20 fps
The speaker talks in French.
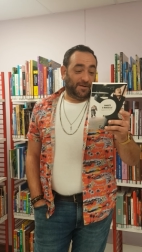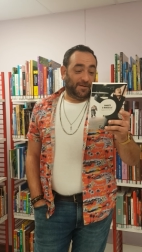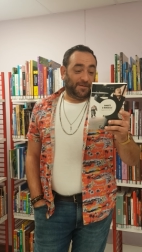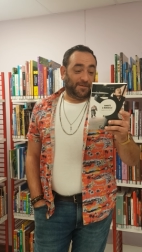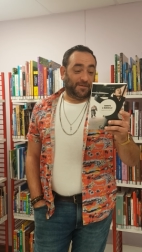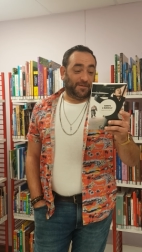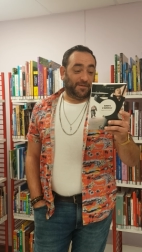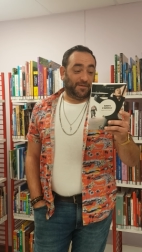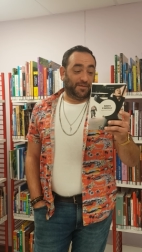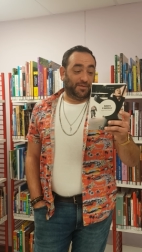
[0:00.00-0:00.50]

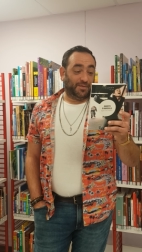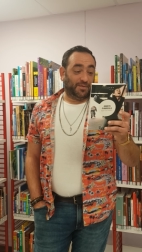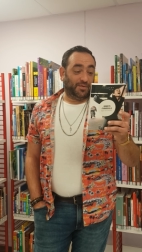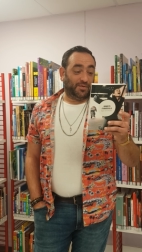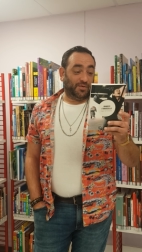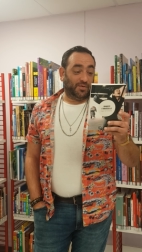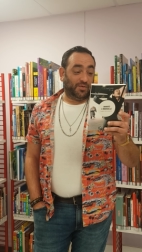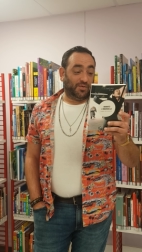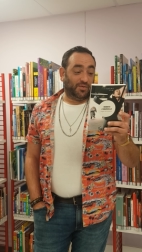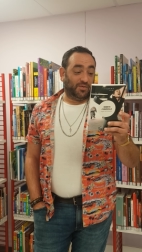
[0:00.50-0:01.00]

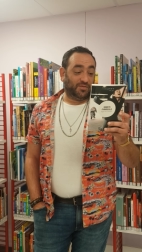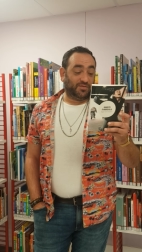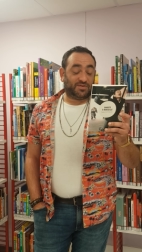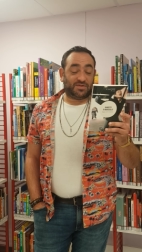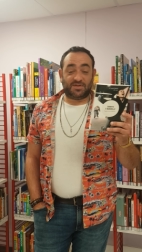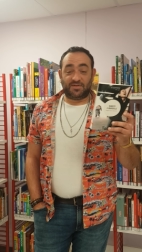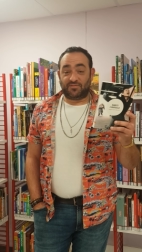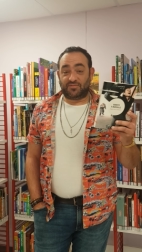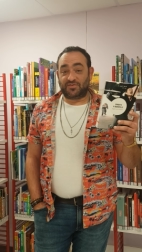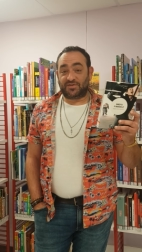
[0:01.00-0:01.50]
Euh,
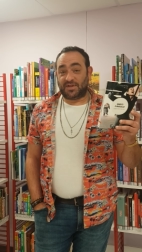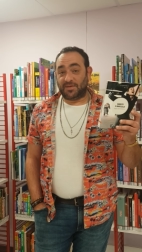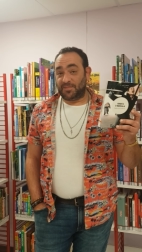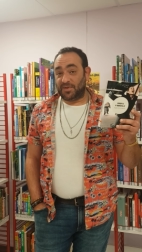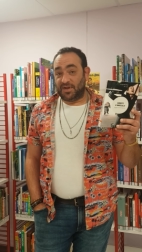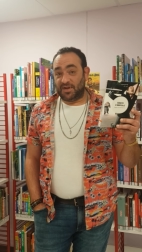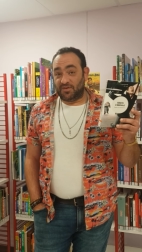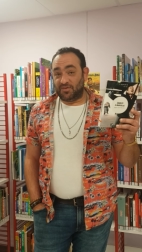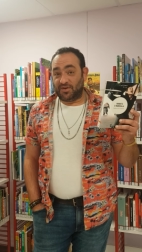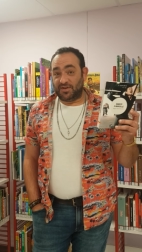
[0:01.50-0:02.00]
si vous
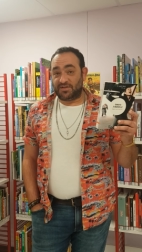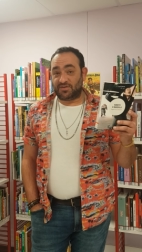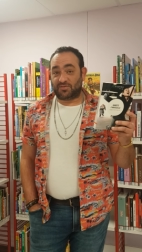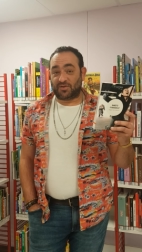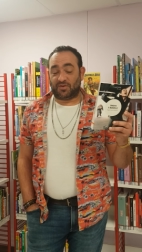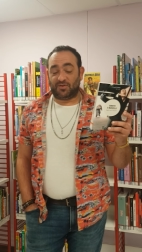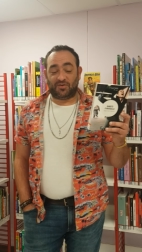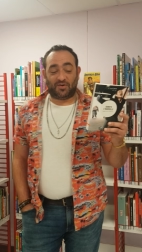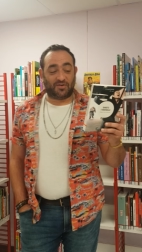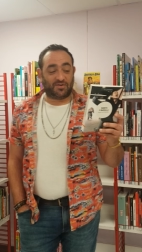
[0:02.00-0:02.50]
aimez euh,
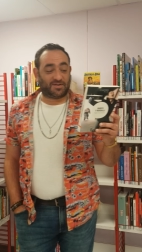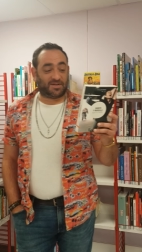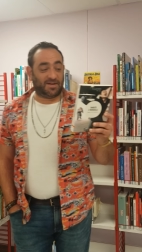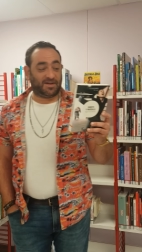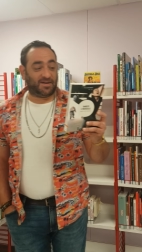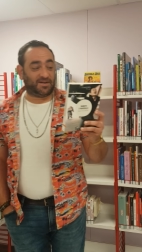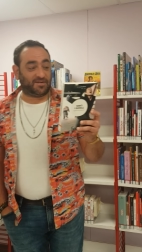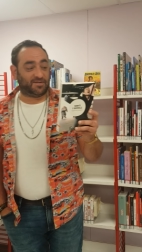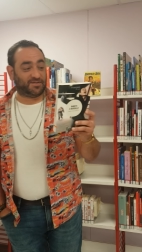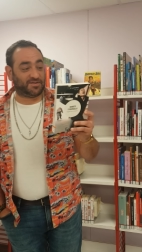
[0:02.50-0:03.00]
l'histoire de gangsters,